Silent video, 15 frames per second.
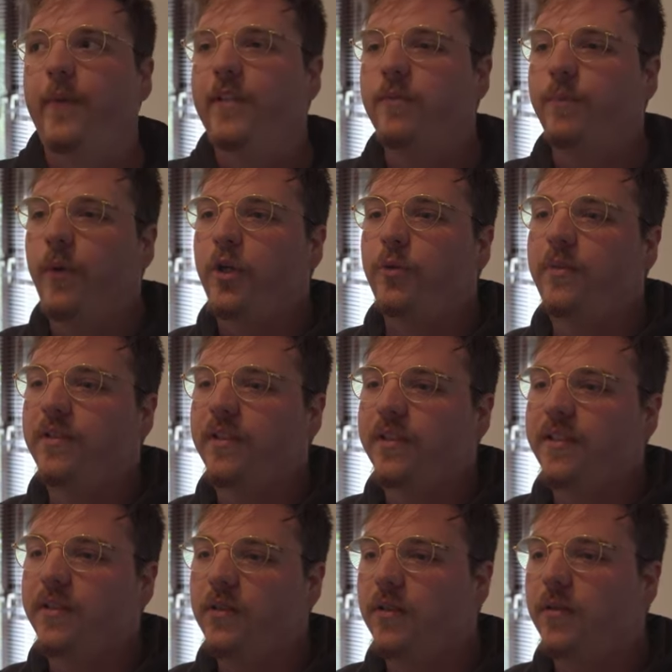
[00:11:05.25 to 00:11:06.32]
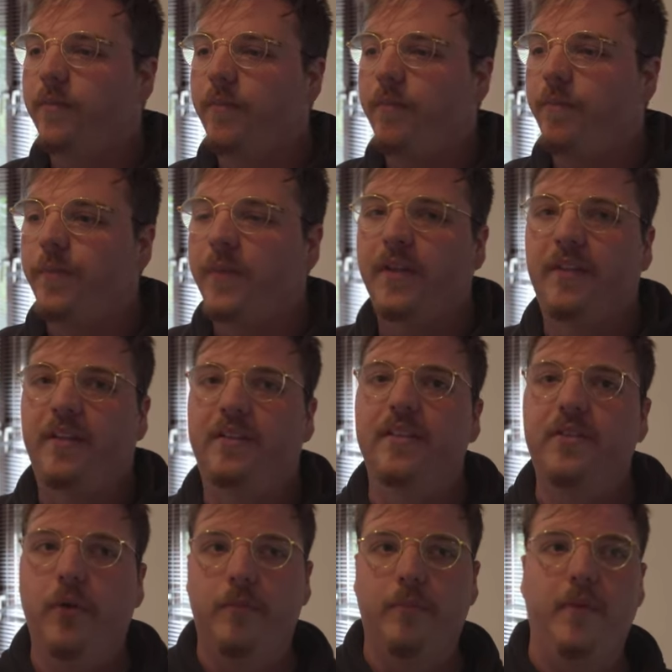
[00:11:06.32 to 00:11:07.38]
wie zum Beispiel das, ähm, das
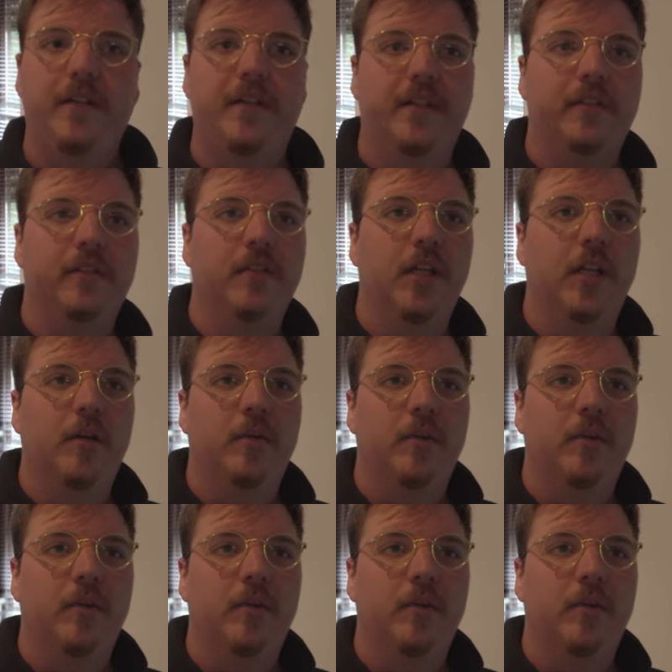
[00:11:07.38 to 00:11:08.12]
Discord-Meeting,